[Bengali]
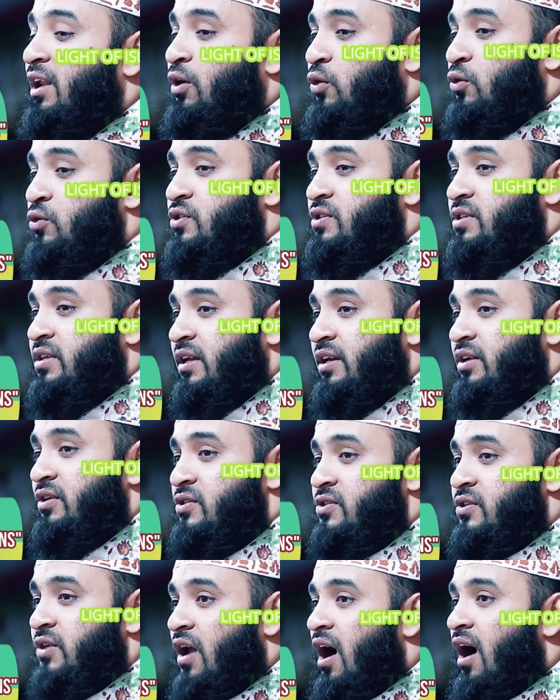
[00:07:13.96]
আল উসরি
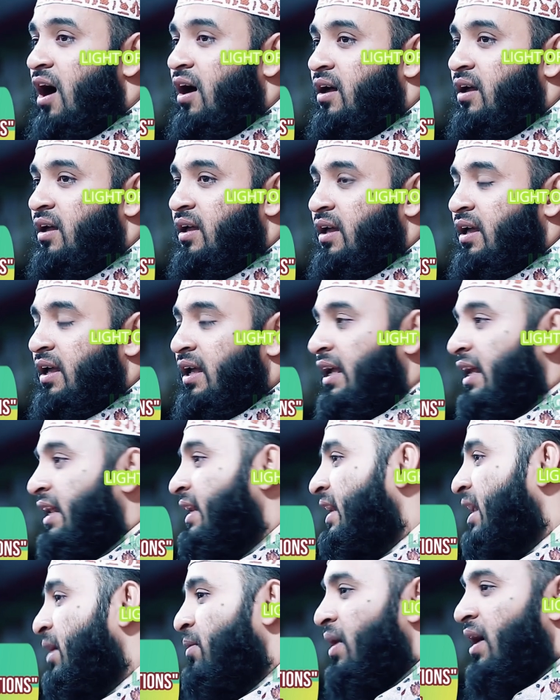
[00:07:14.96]
ইউসরা
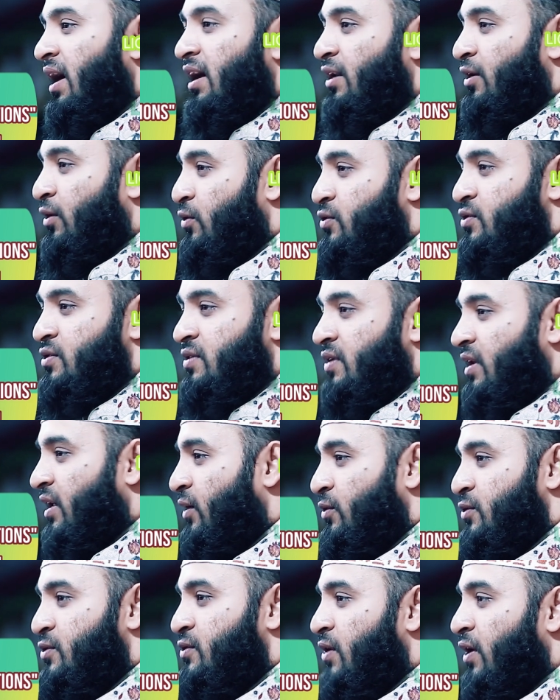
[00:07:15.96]
ইন্নামা আল উসরি
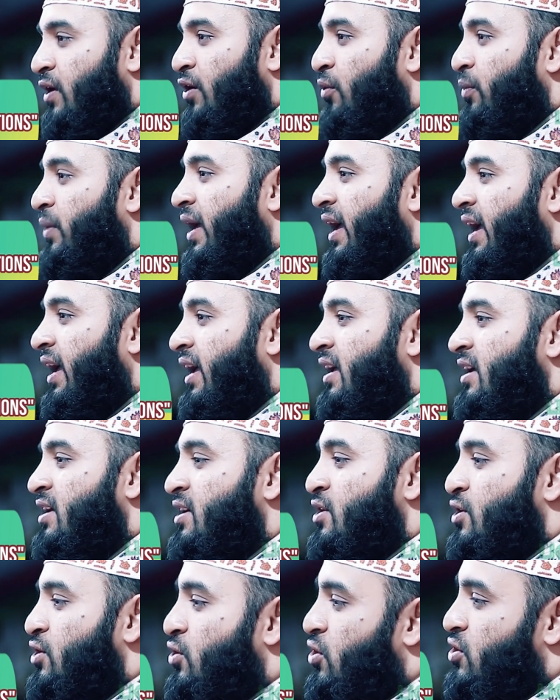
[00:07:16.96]
উসরা নবীহে
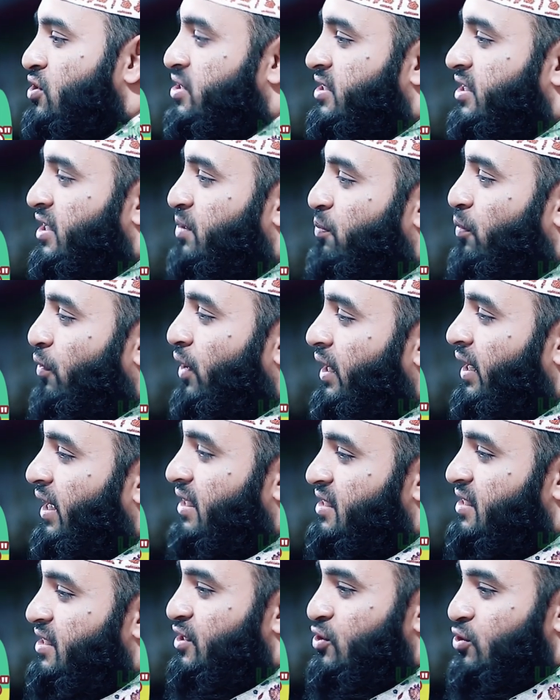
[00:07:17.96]
কষ্টের পরেই
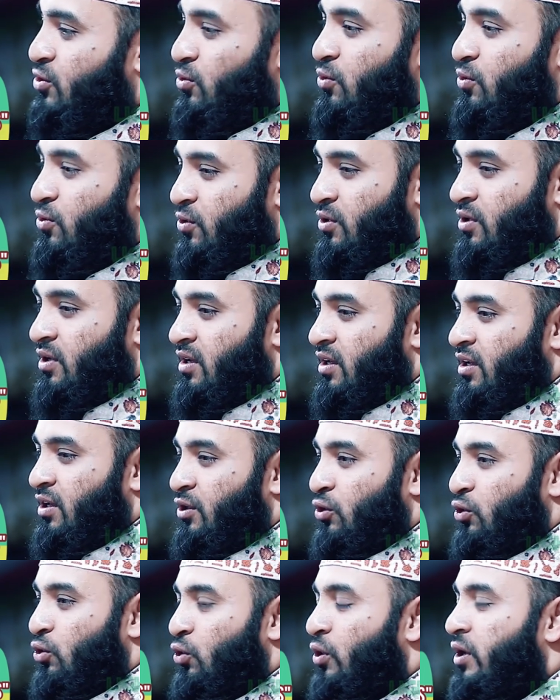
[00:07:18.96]
আছে সুখ
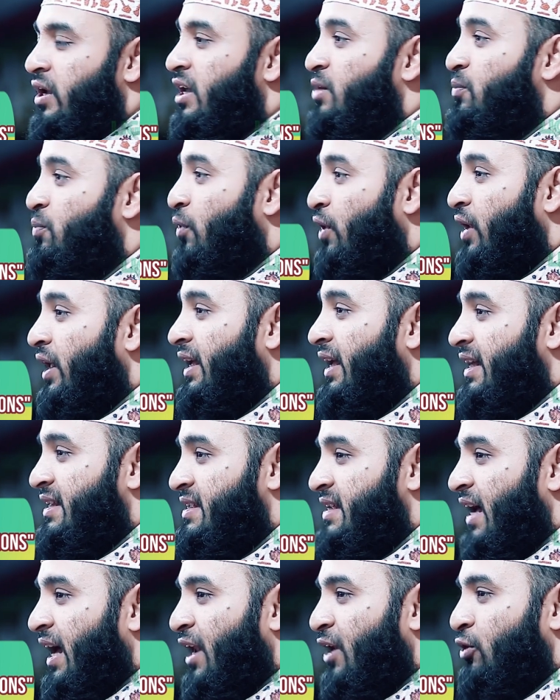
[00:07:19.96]
দুঃখের পরেই
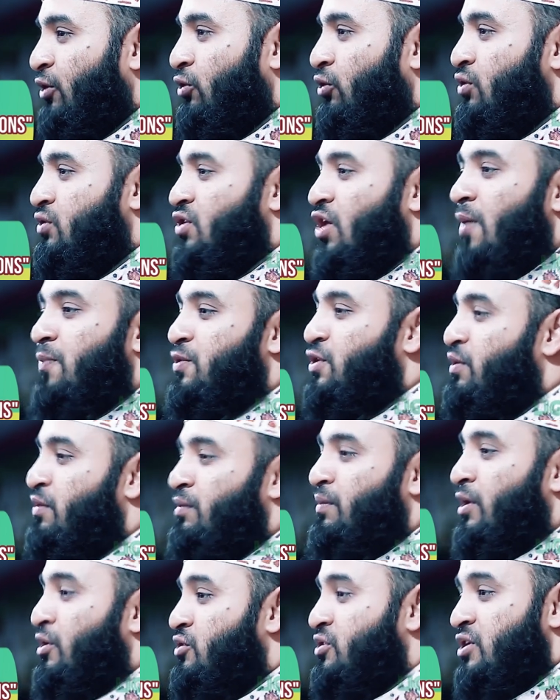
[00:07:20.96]
আছে আনন্দ সব সময়
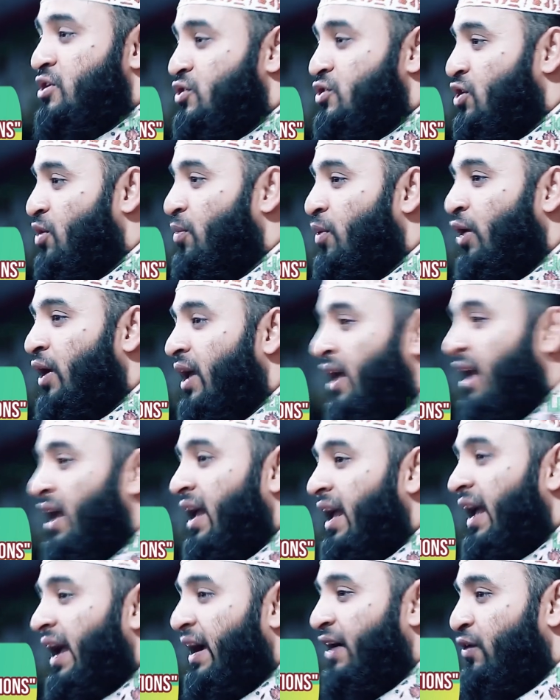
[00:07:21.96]
মানুষের সময়
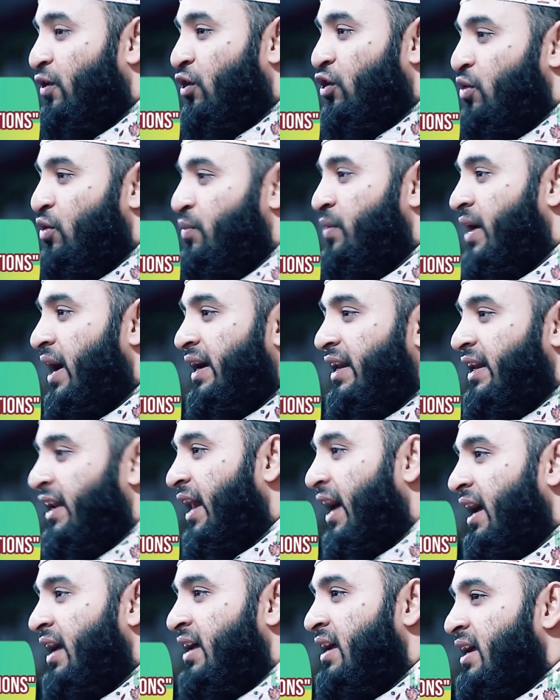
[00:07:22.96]
একরকম কাটে
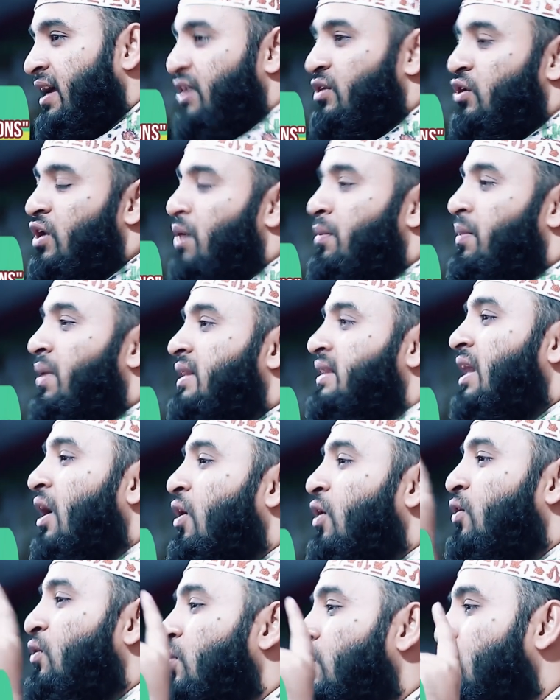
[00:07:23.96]
না এজন্য আমরা
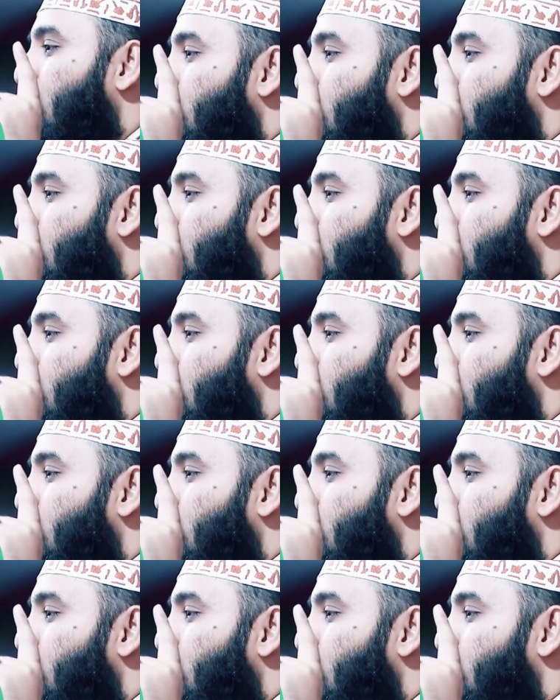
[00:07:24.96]
তাওকুল